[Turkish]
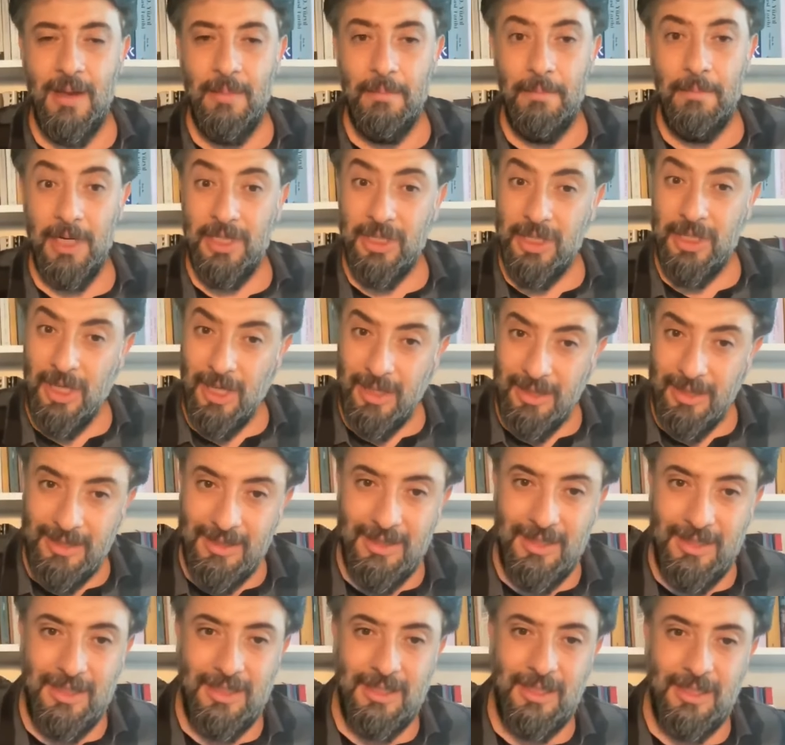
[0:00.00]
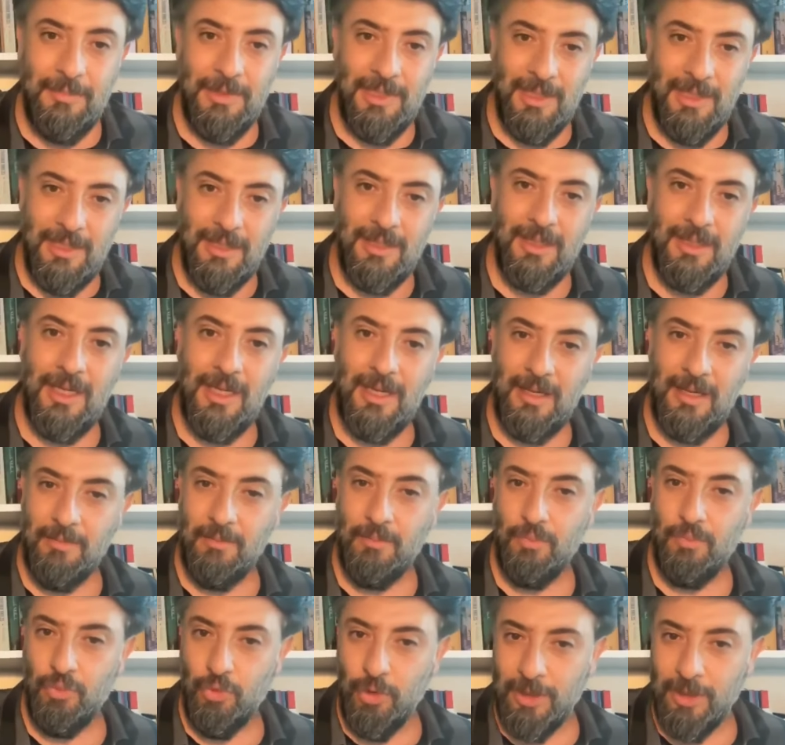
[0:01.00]
Başkanlık sisteminin de
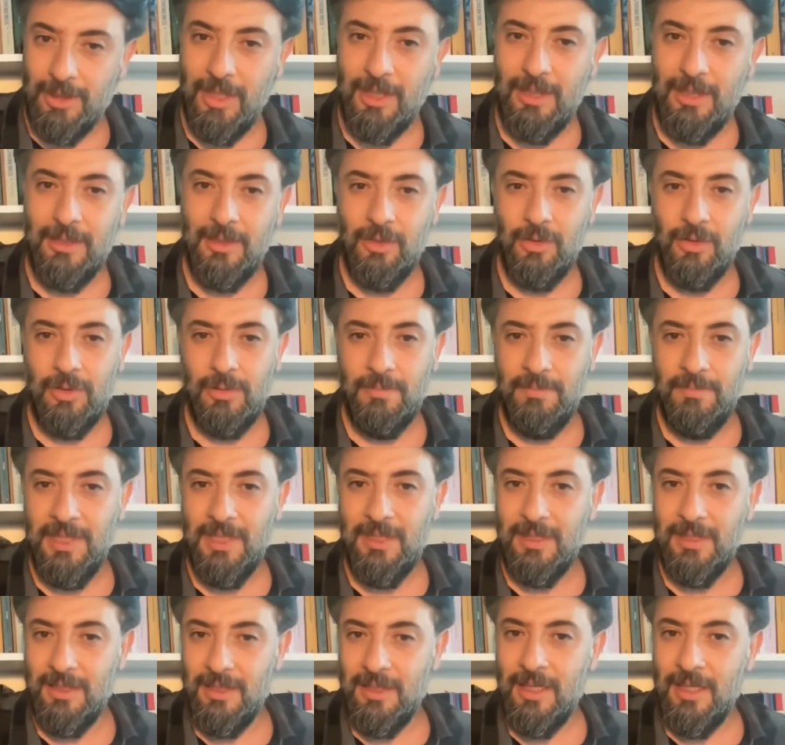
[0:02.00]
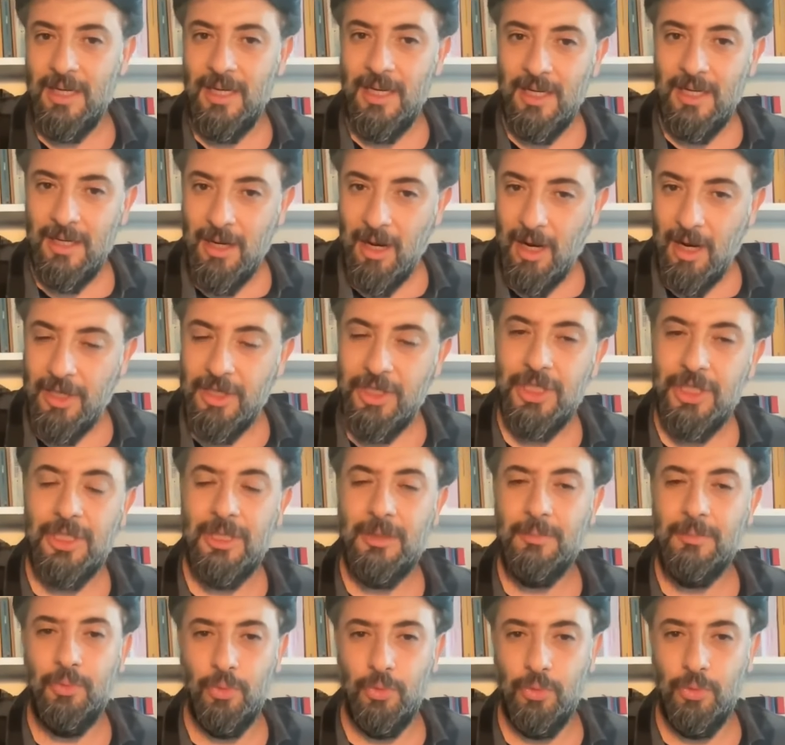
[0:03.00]
buradan bir
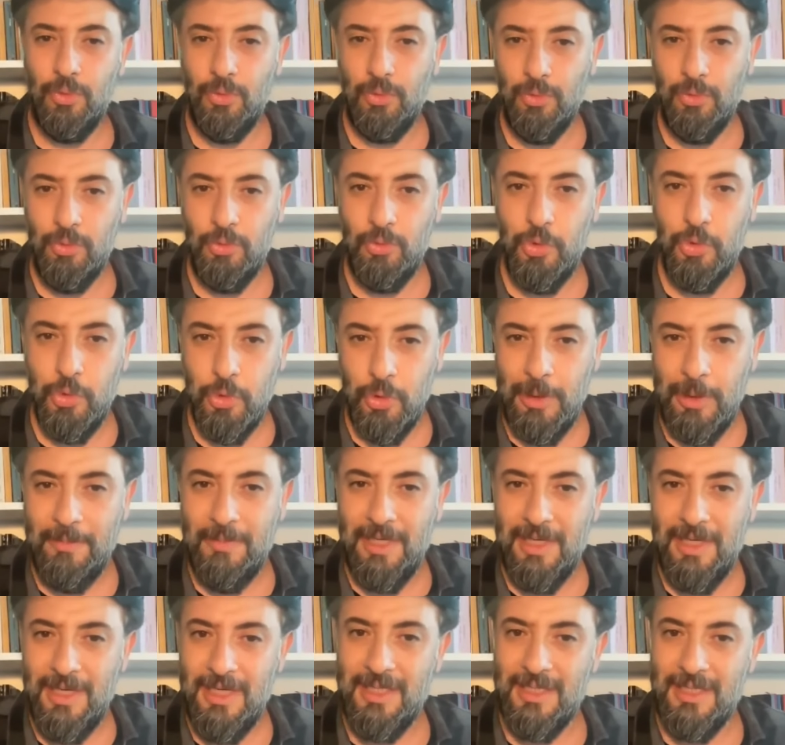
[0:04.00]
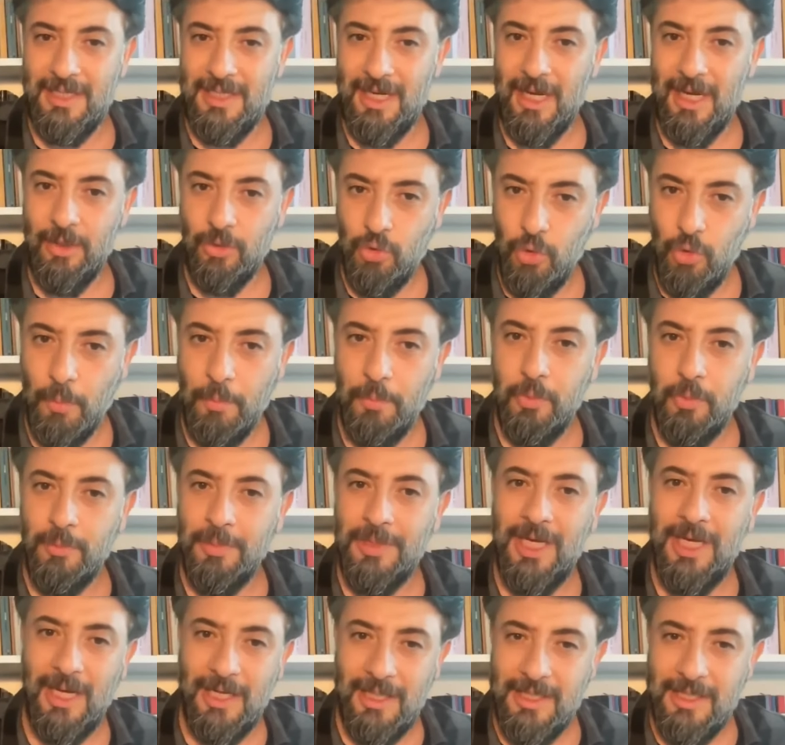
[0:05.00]
karşılık bulduğunu düşünebiliriz. Yani toplum
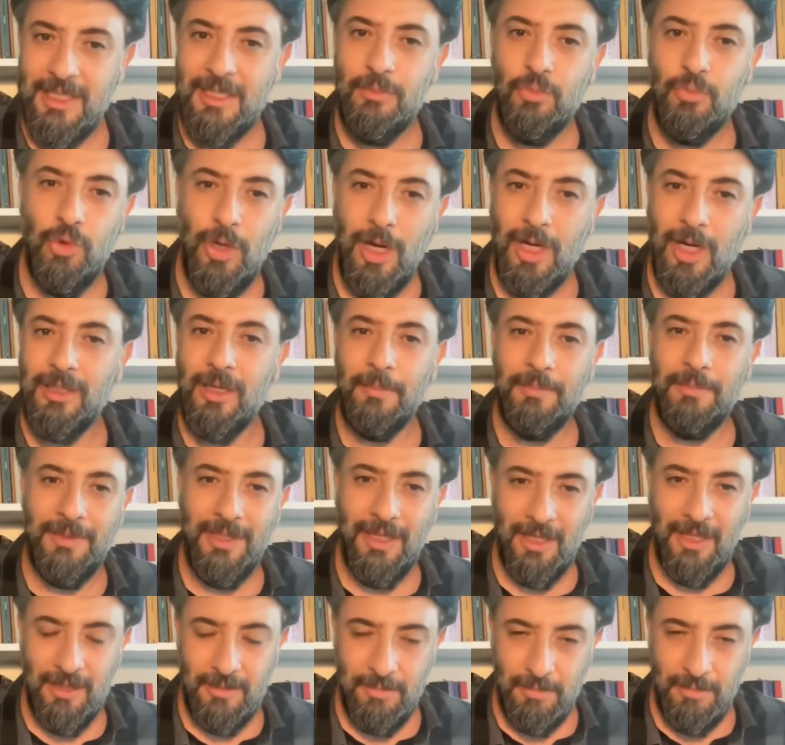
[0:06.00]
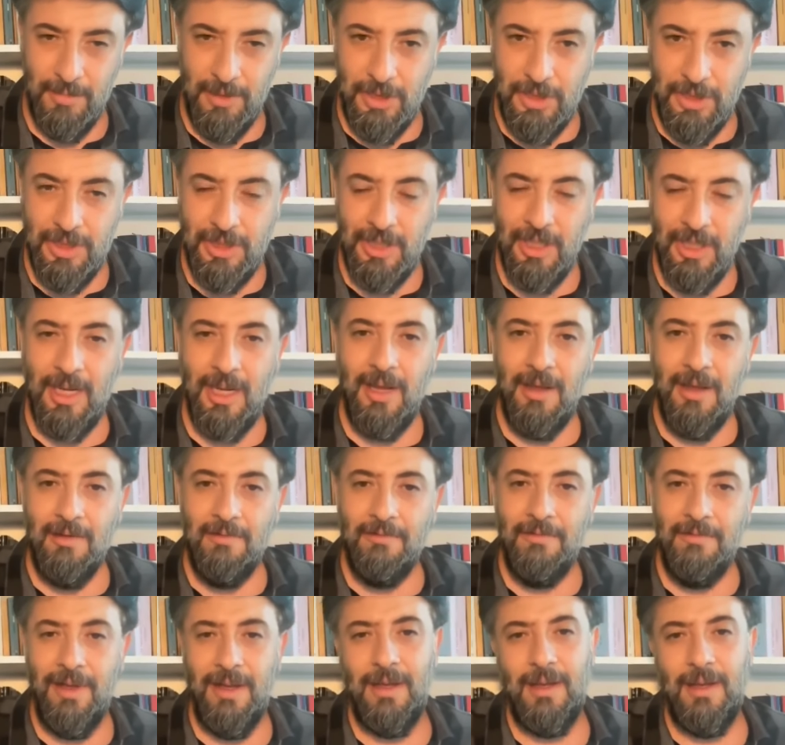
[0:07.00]
kendisini bunu adapte etmiş
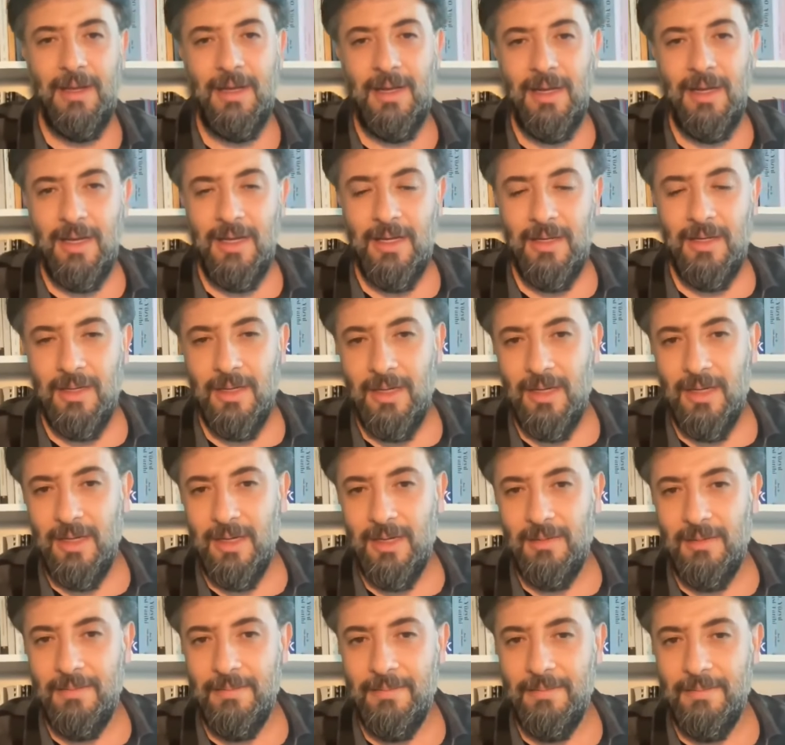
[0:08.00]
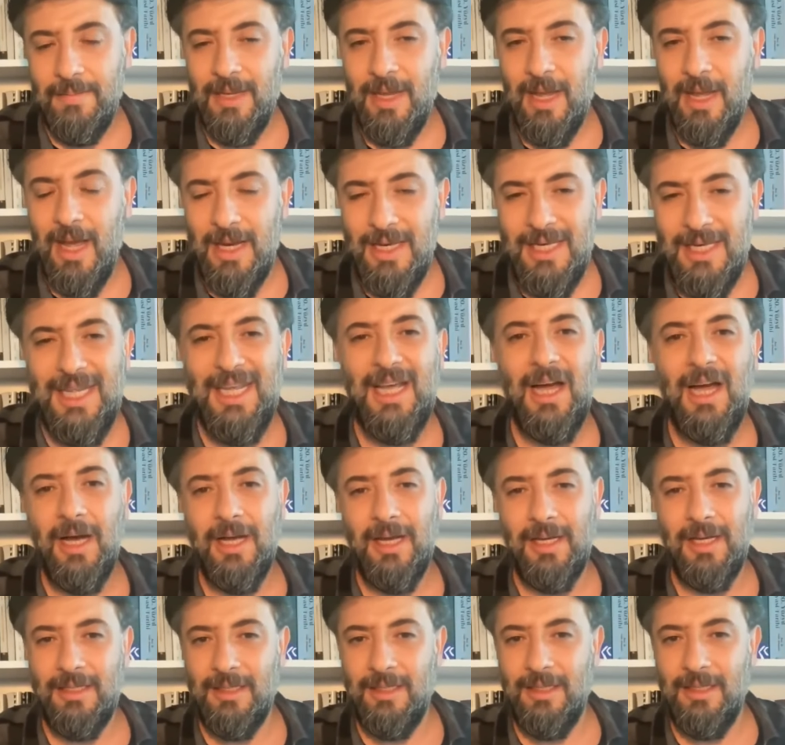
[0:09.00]
ve e, en
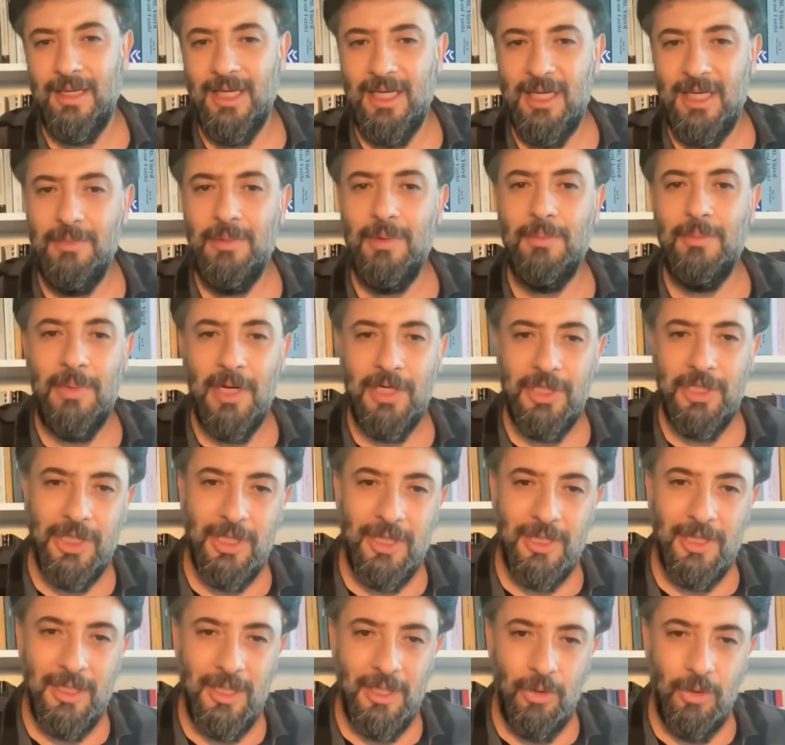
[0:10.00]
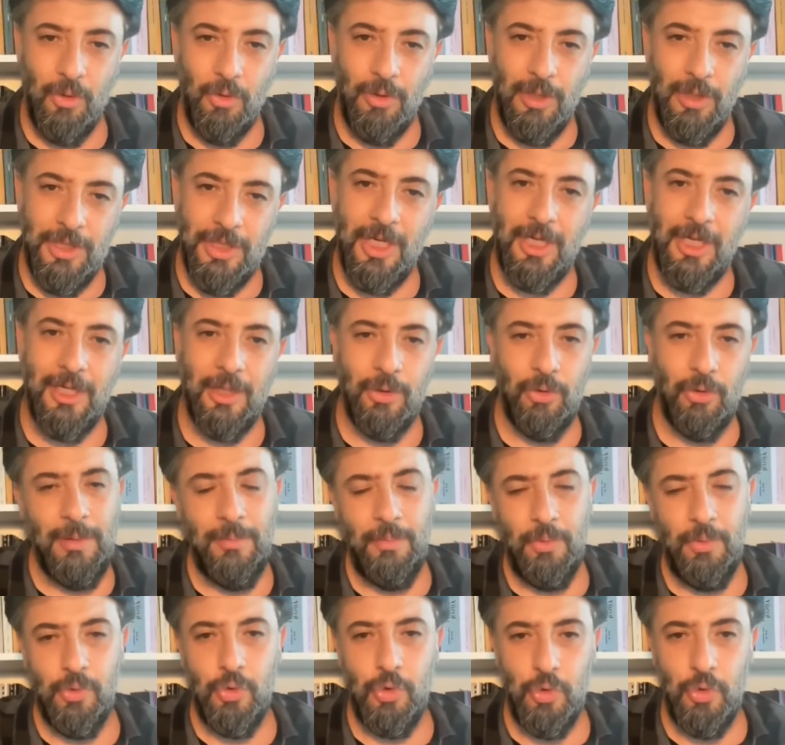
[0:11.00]
nihayetinde kimin başkan adayı olacağına göre
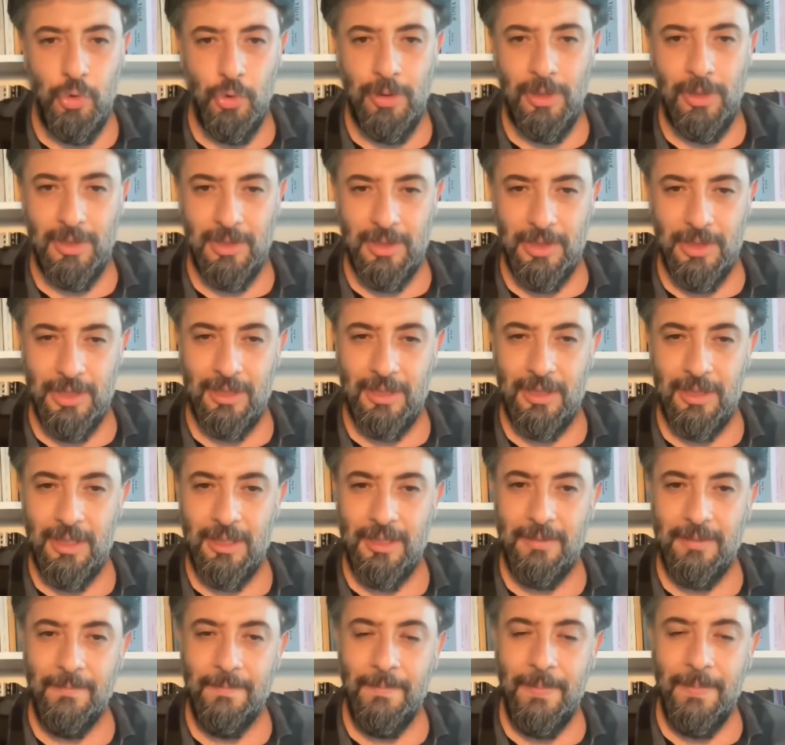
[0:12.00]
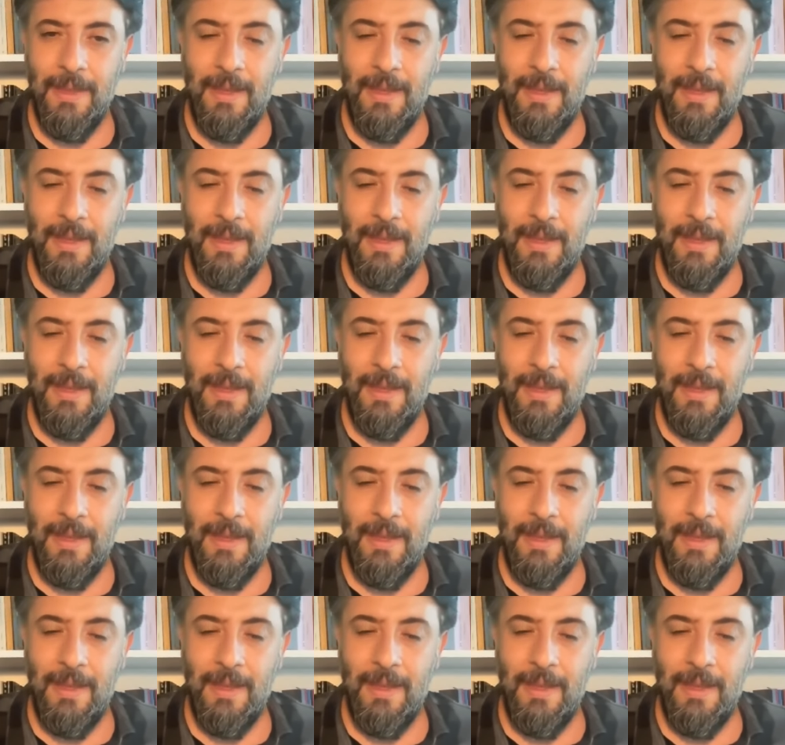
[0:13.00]
pozisyon alacaklar.